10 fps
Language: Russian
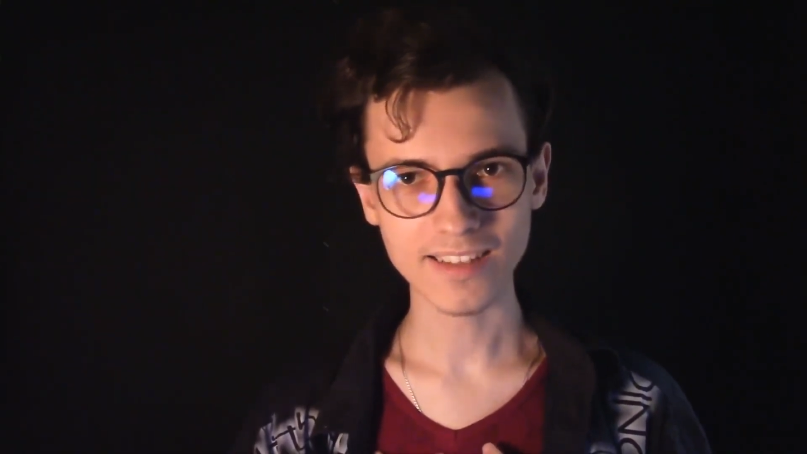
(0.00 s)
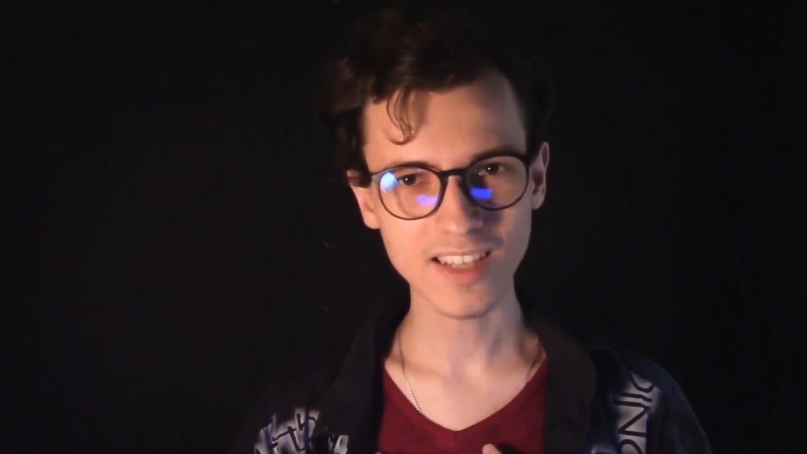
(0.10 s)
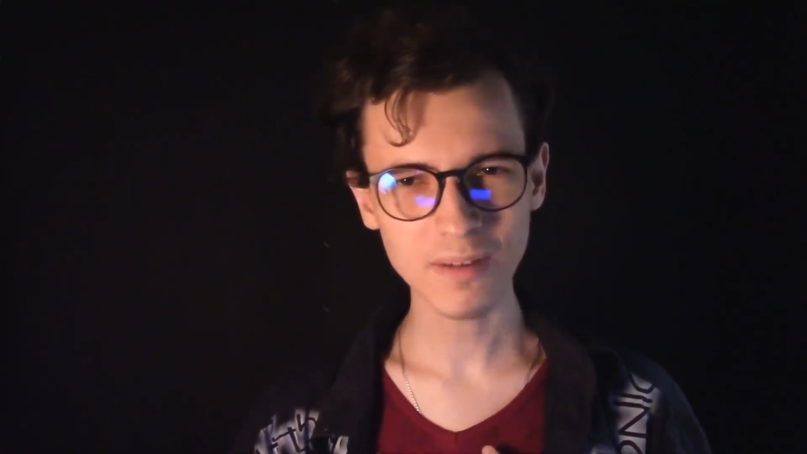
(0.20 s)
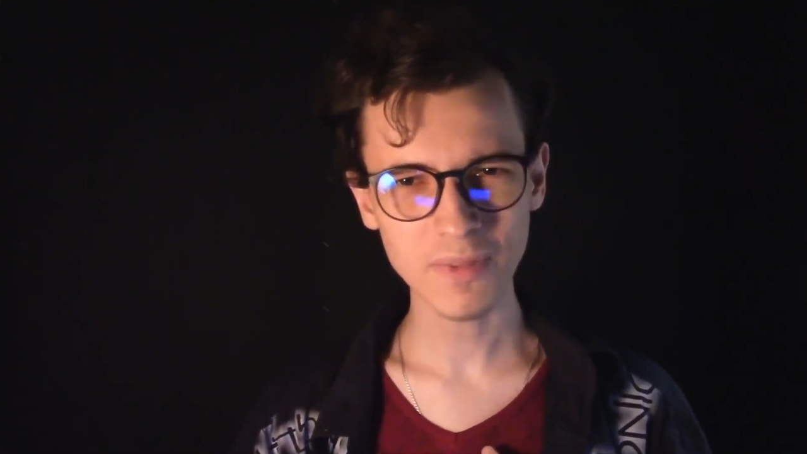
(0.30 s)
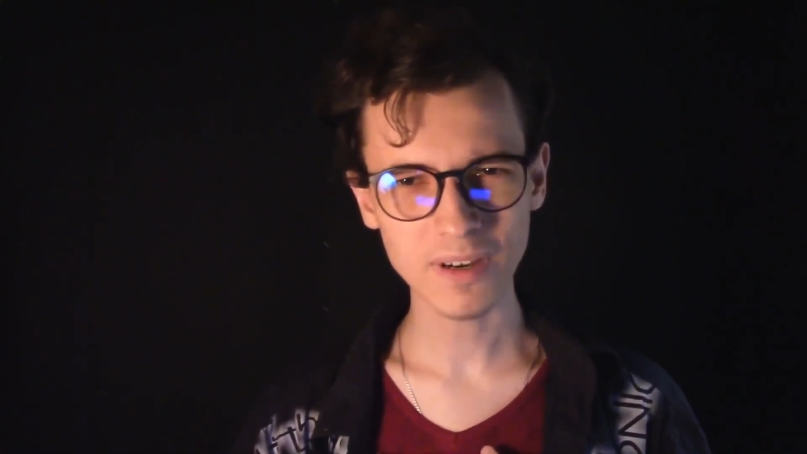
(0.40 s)
И
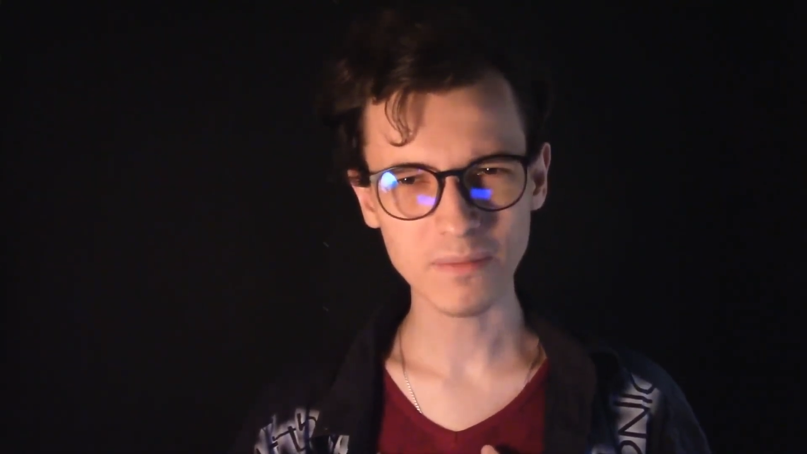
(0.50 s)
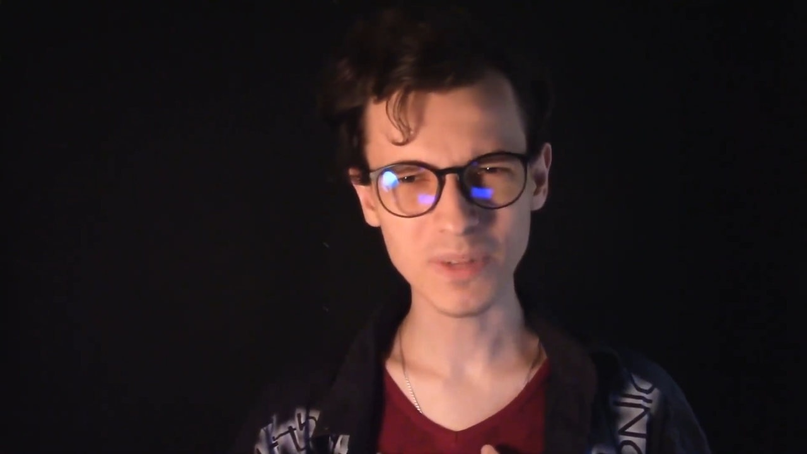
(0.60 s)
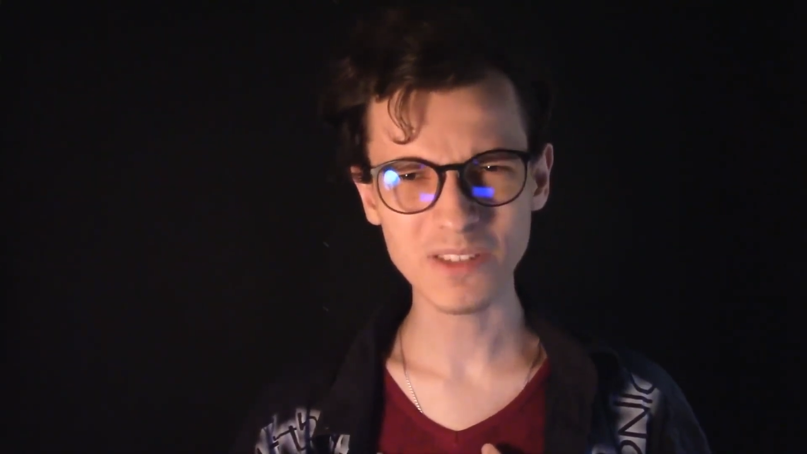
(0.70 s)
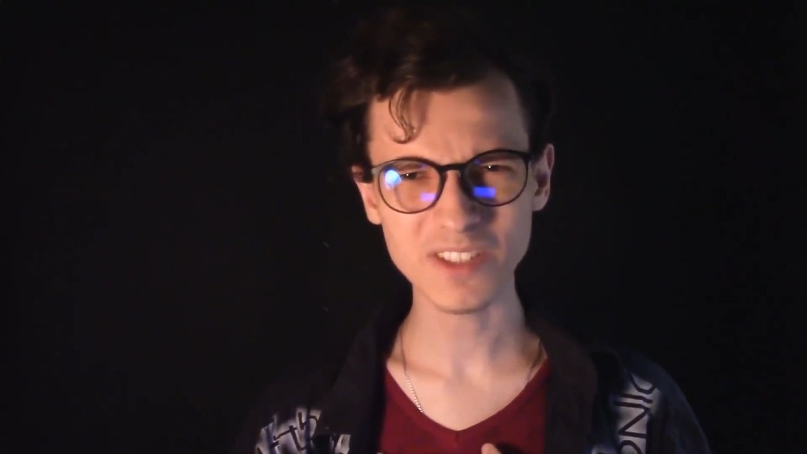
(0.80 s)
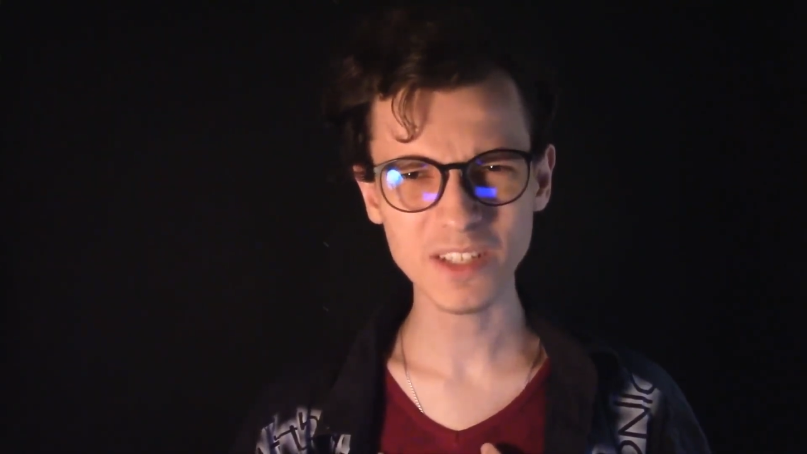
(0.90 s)
там
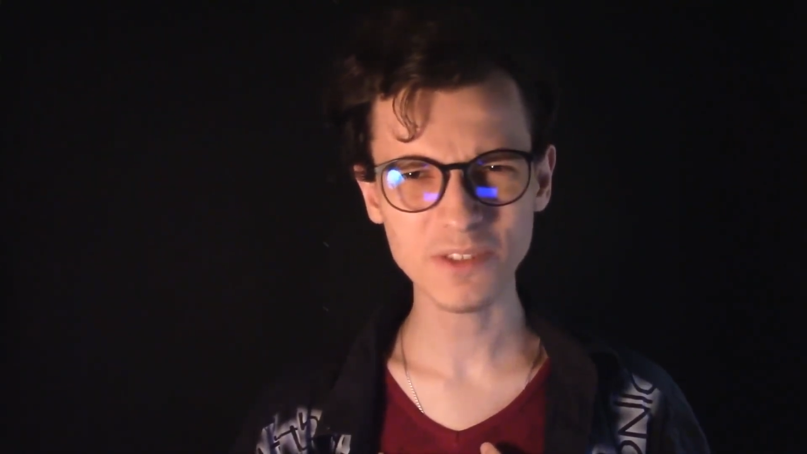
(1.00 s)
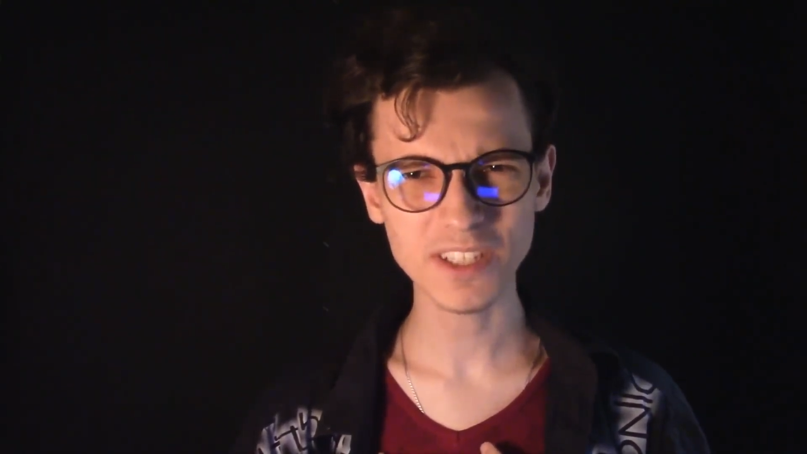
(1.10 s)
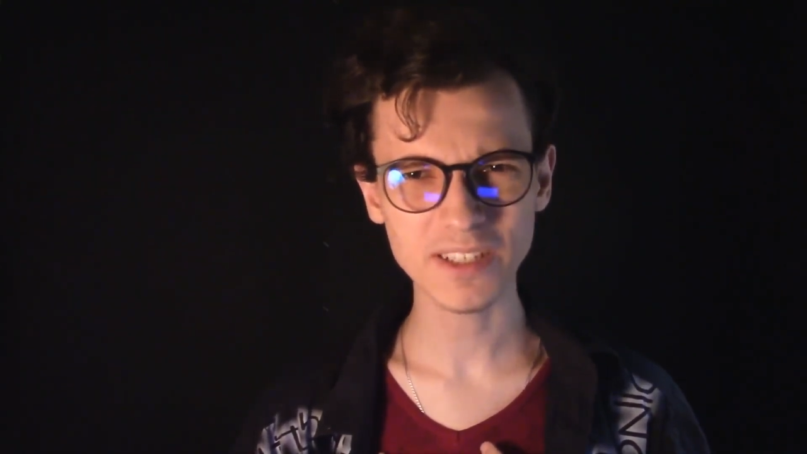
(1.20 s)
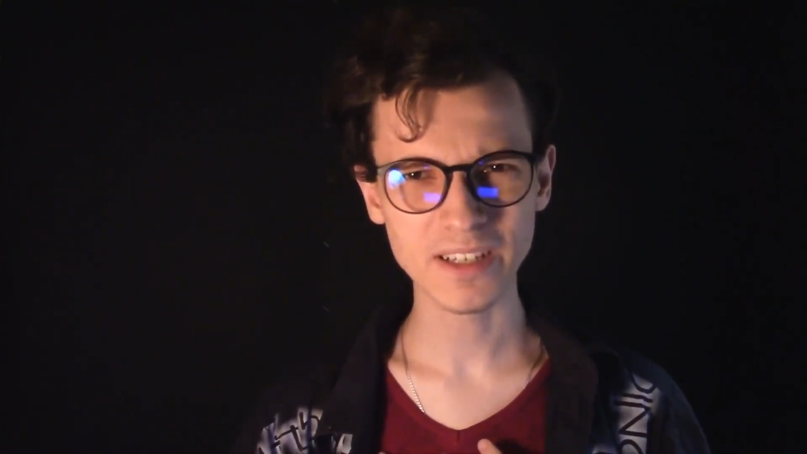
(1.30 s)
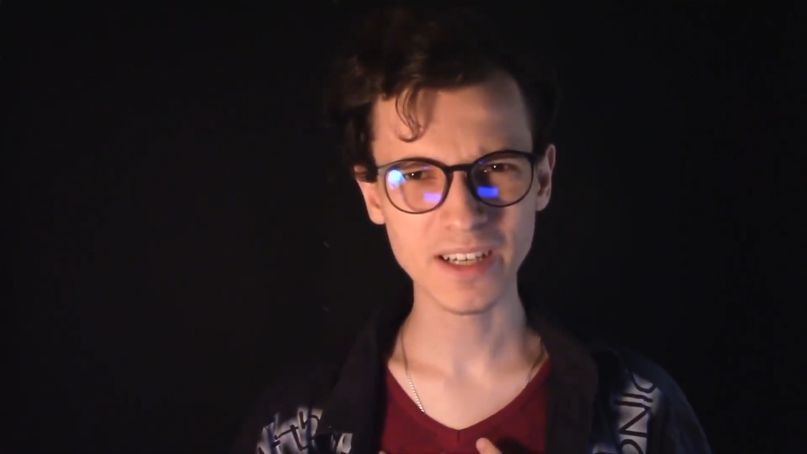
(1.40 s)
были
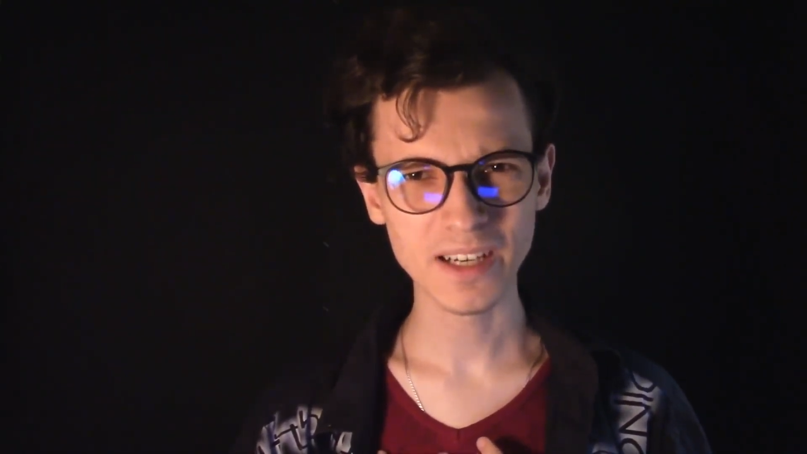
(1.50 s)
вставки